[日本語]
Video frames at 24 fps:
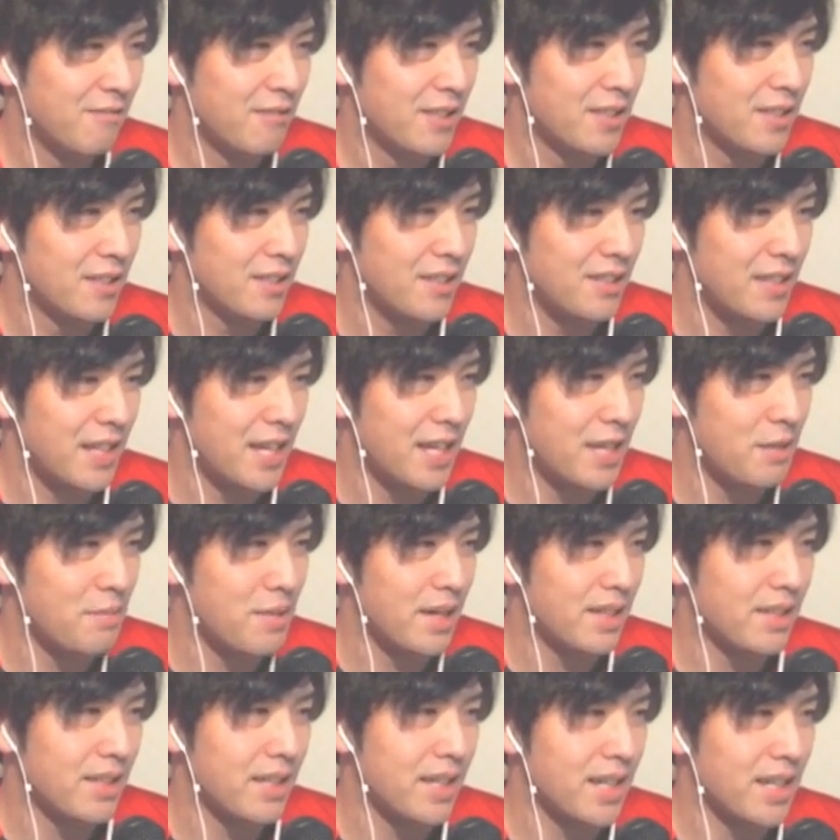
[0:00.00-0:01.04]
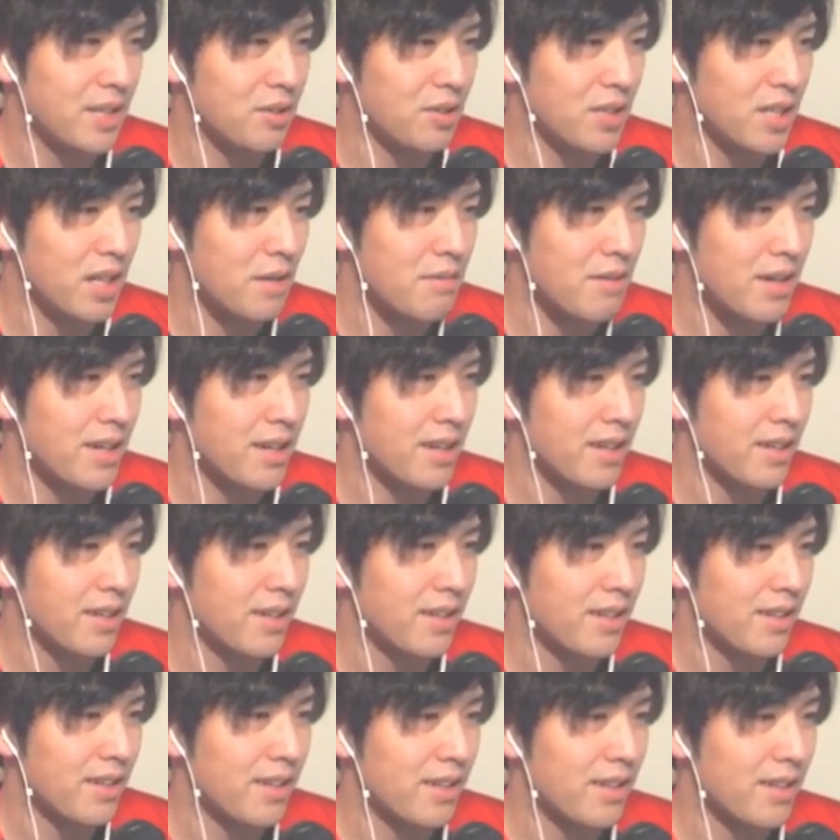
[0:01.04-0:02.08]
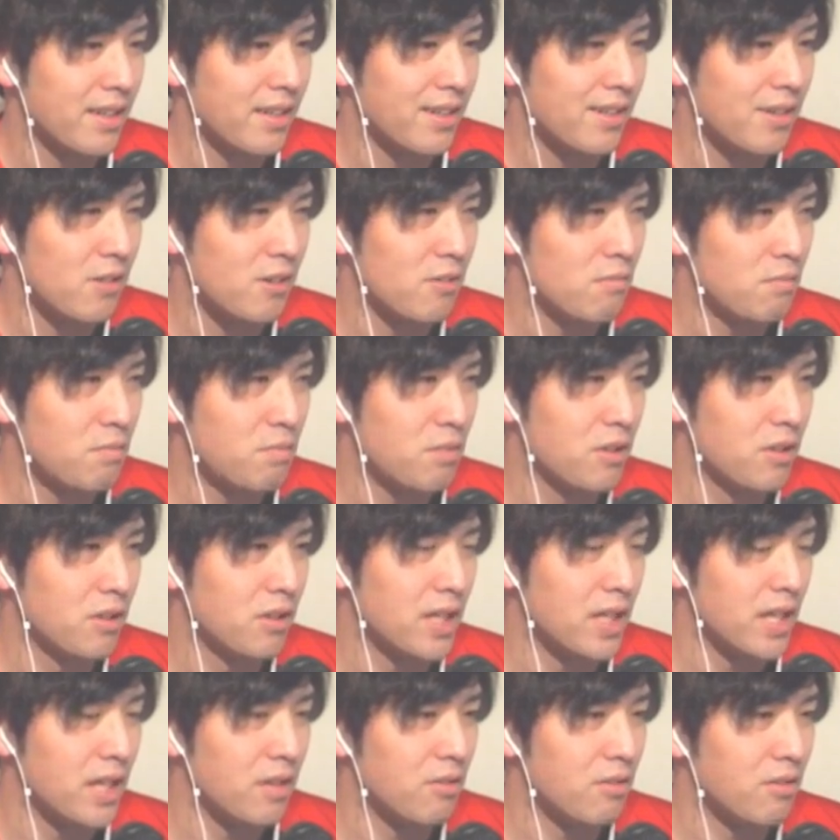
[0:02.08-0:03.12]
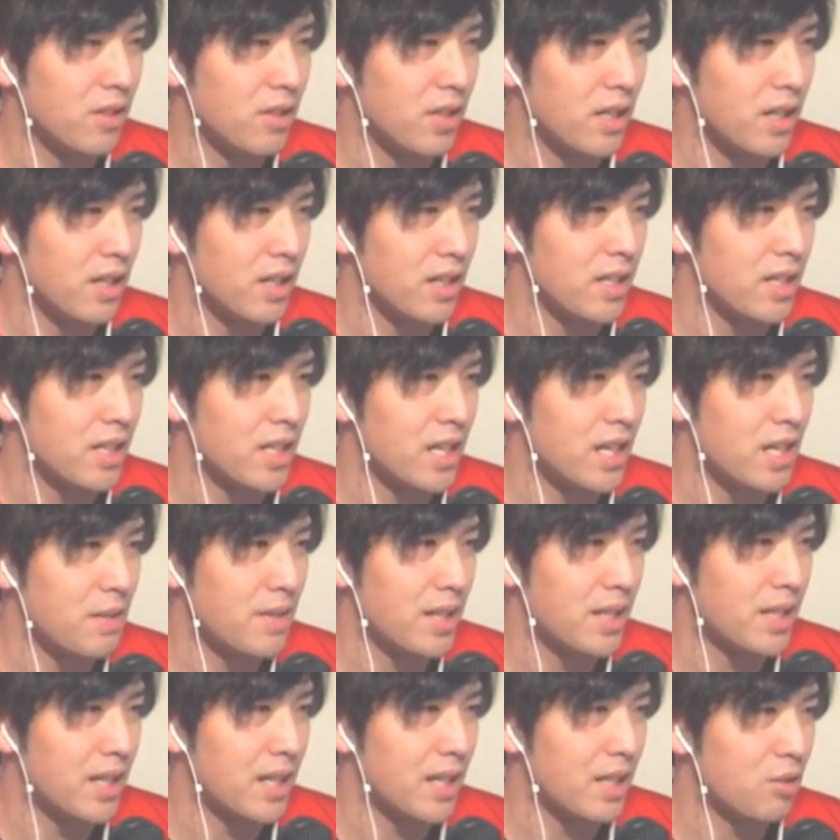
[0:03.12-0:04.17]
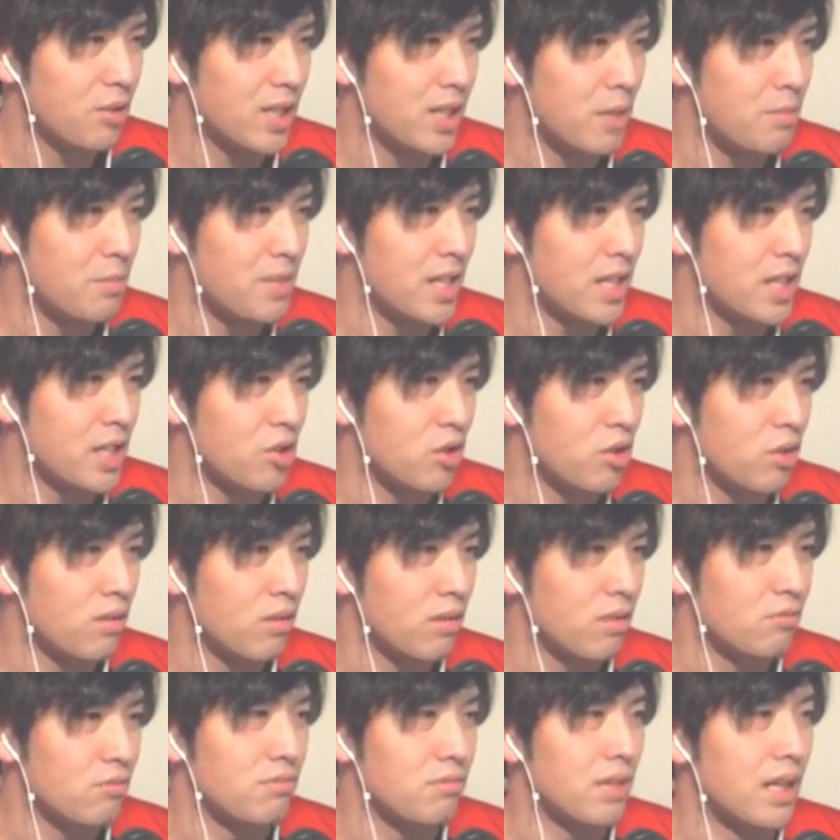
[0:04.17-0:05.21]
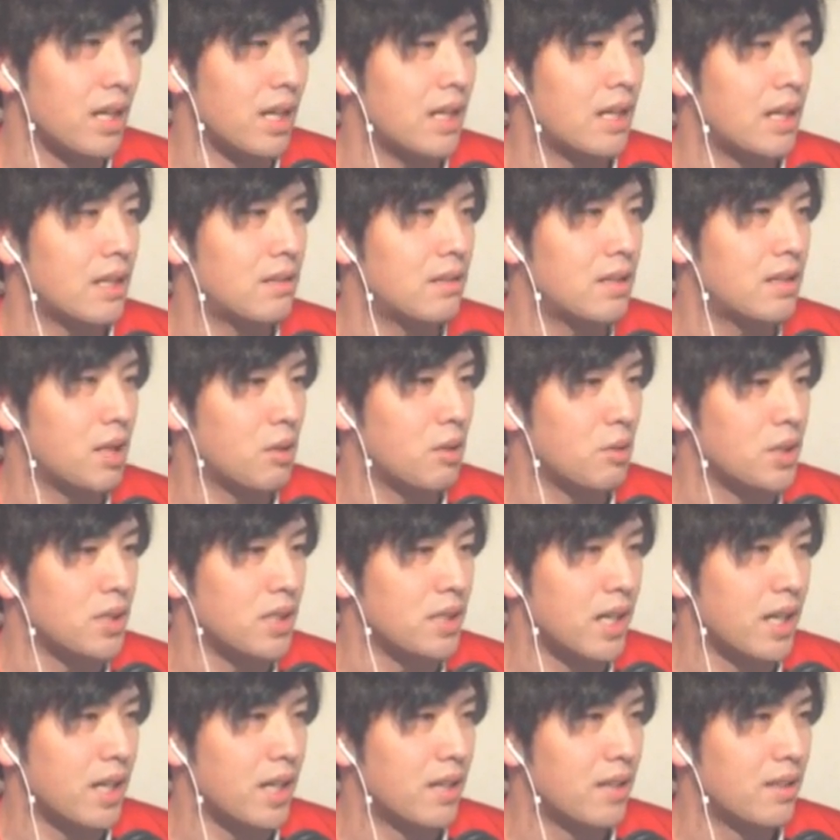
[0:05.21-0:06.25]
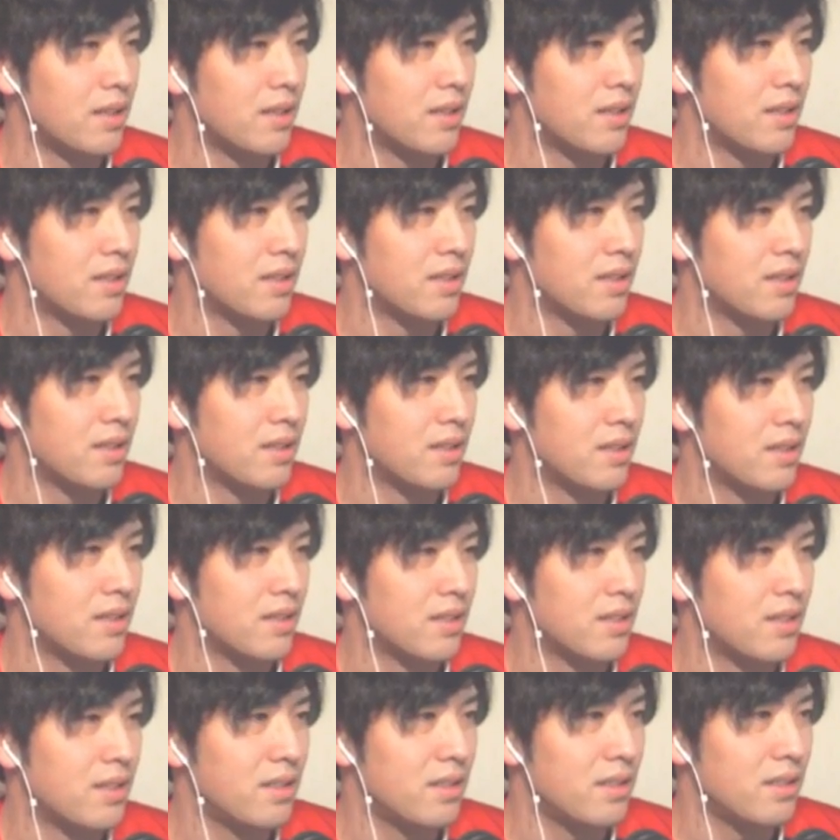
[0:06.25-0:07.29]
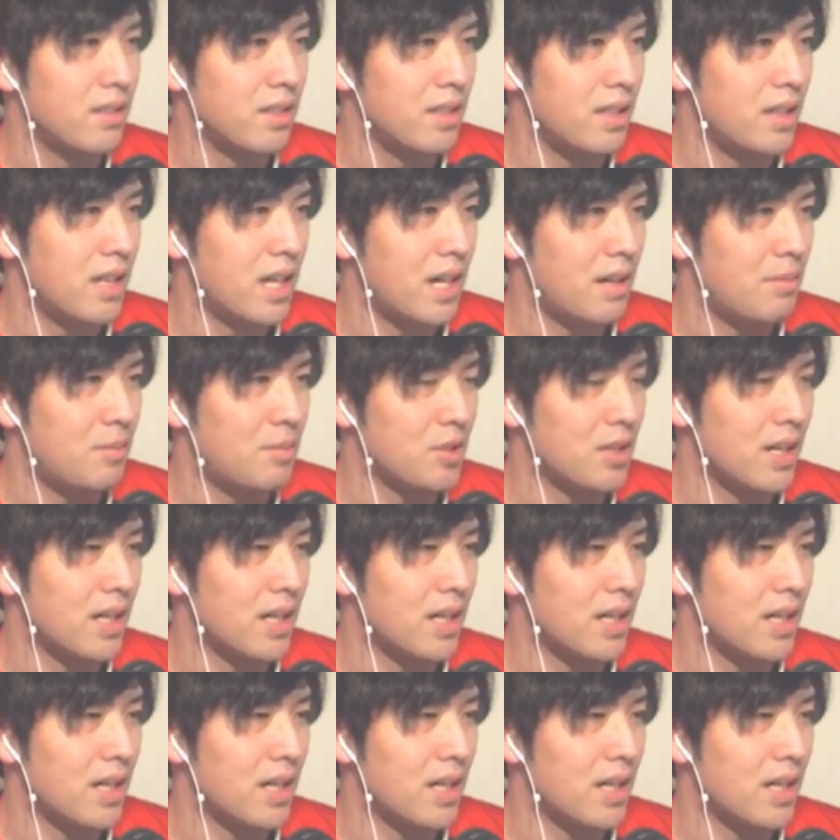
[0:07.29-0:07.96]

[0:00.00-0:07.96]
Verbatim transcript: 左真ん中ときたね。コンピューターのことだから左真ん中ときたら右でしょ。なんだこいつら。稲本